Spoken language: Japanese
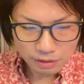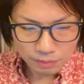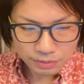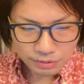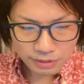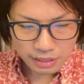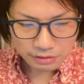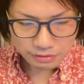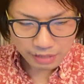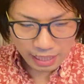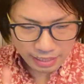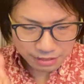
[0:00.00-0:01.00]
おそら
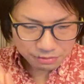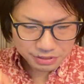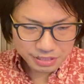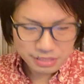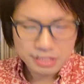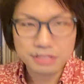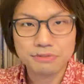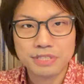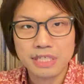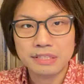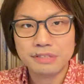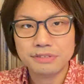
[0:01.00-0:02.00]
く愛と真実の
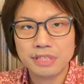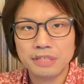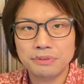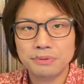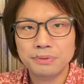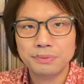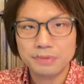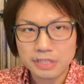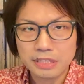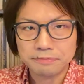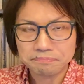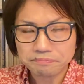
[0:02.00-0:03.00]
チャンネルさんのよう
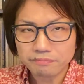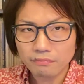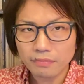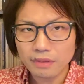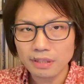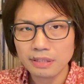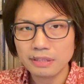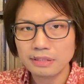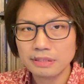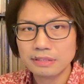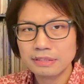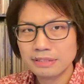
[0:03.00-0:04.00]
に
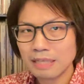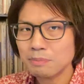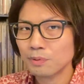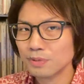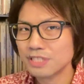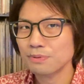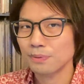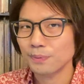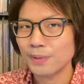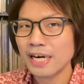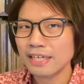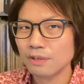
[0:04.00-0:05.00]
多分こっちを
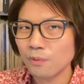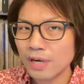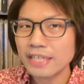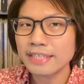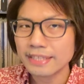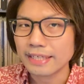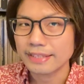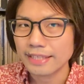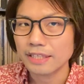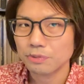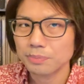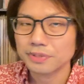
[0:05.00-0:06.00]
追われてた
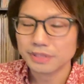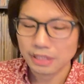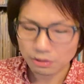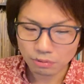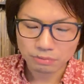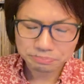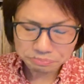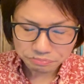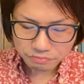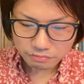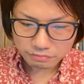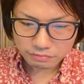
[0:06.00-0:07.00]
方だと思うんですけど、
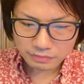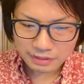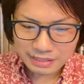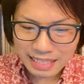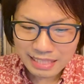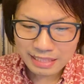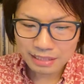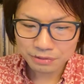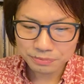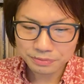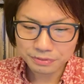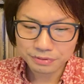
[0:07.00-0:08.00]
何か
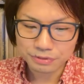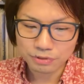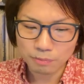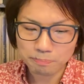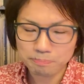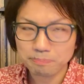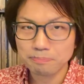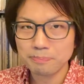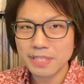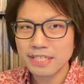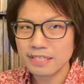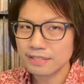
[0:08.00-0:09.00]
のフックトップ
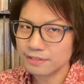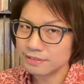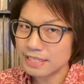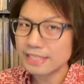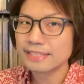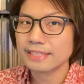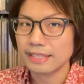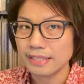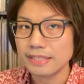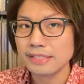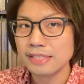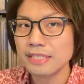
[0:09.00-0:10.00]
ピックですか
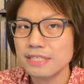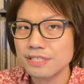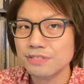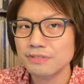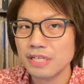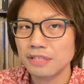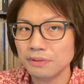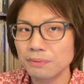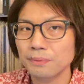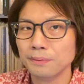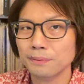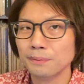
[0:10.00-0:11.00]
ね、にせんにじゅうねん
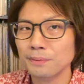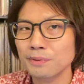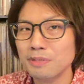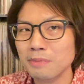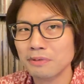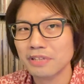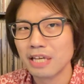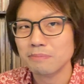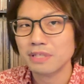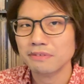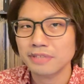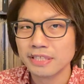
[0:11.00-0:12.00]
のこの今の
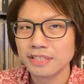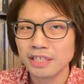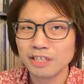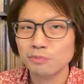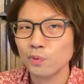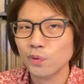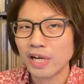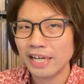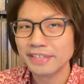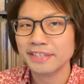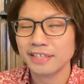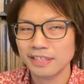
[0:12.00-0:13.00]
タイミングで引っかかるものが
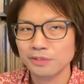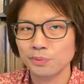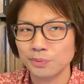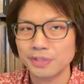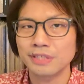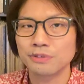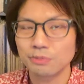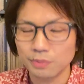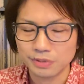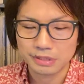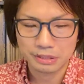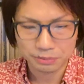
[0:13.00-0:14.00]
あったから届いていると
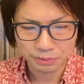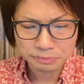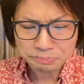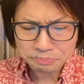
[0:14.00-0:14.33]
思うんですけど、